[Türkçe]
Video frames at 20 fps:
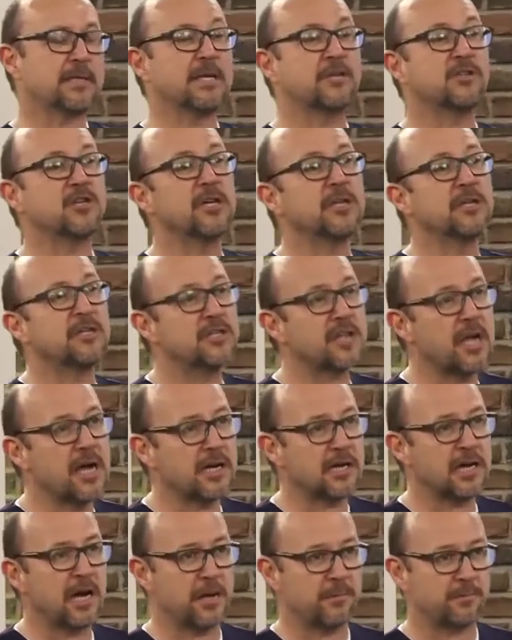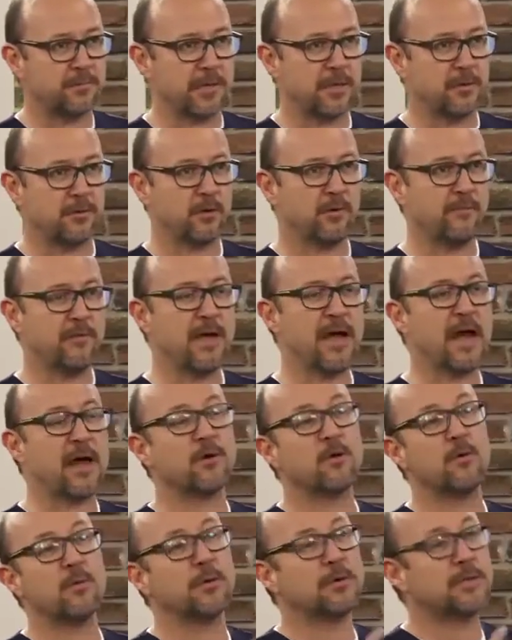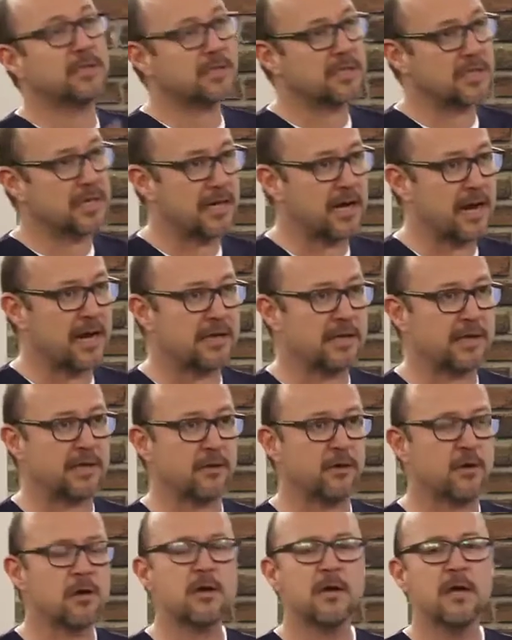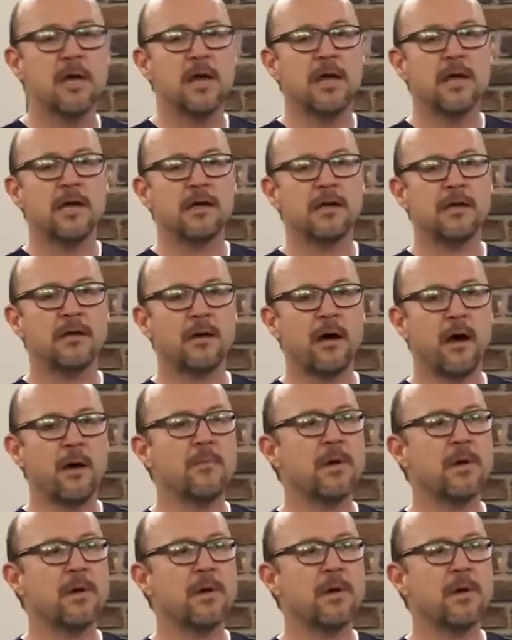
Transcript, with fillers: Mesela çalışan kalp deniyor veya evet. robotik cerrahi deniyor. E, evet.